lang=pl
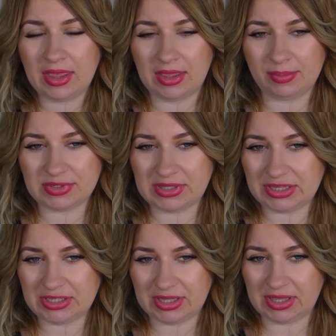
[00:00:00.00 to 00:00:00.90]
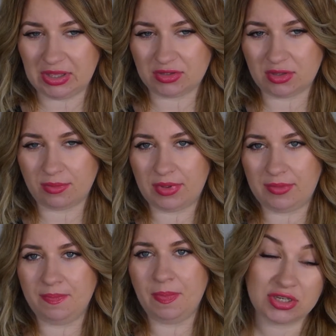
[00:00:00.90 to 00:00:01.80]
E, po stracie takiej
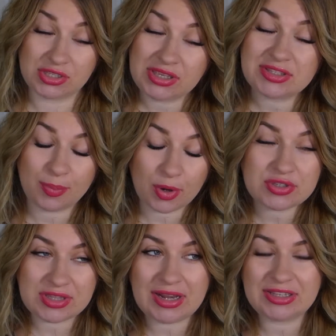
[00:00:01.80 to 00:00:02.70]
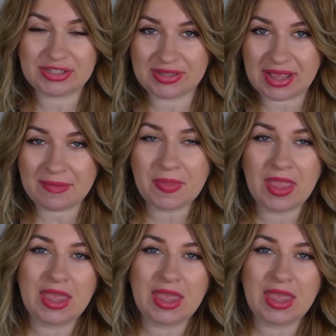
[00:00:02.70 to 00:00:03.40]
osoby, że nie jest to proste, ale się da.